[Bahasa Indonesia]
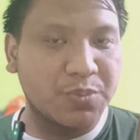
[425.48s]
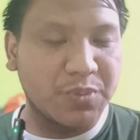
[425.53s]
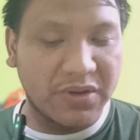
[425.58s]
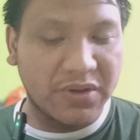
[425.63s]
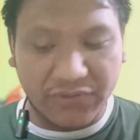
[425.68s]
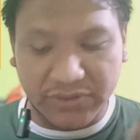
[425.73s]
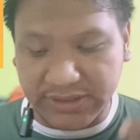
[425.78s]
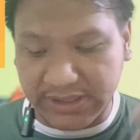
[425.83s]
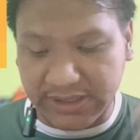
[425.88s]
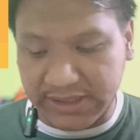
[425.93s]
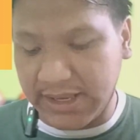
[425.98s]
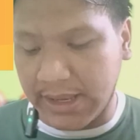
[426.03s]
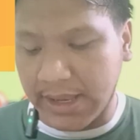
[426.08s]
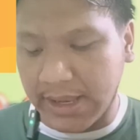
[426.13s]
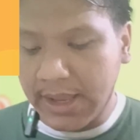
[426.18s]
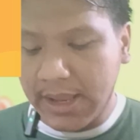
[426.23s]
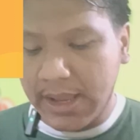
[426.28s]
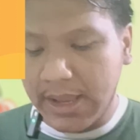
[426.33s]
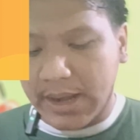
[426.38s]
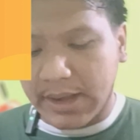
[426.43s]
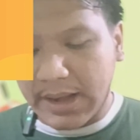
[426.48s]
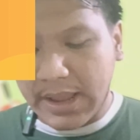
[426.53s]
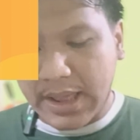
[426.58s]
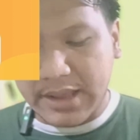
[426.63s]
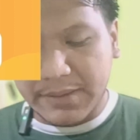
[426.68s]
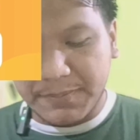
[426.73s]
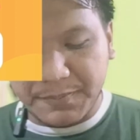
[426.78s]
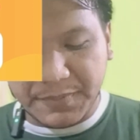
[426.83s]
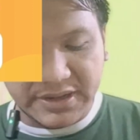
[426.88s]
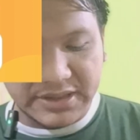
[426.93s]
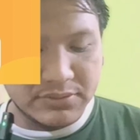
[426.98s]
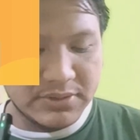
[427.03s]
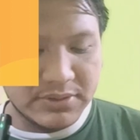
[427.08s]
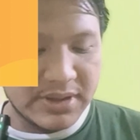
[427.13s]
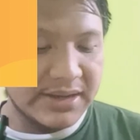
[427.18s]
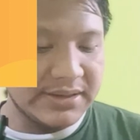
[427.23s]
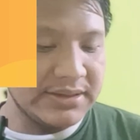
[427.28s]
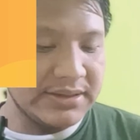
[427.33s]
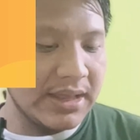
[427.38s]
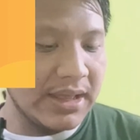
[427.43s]
Shopee Food ini. Nah,
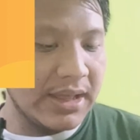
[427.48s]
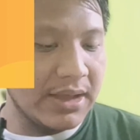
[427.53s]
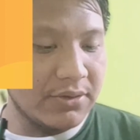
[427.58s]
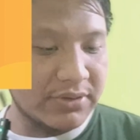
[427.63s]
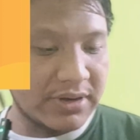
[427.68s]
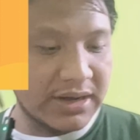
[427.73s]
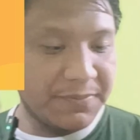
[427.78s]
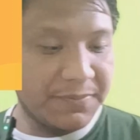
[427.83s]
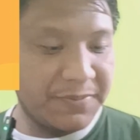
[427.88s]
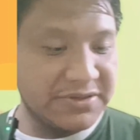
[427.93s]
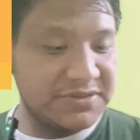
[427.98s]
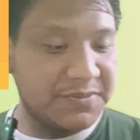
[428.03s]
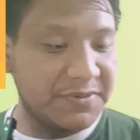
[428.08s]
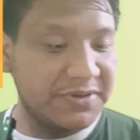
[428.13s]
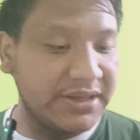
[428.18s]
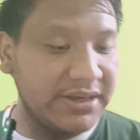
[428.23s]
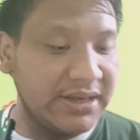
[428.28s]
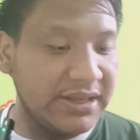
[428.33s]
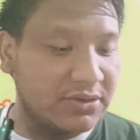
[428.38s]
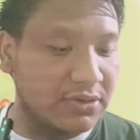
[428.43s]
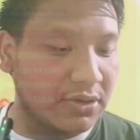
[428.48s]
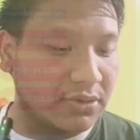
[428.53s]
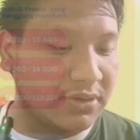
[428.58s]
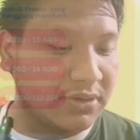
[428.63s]
perhitungannya kurang lebih seperti ini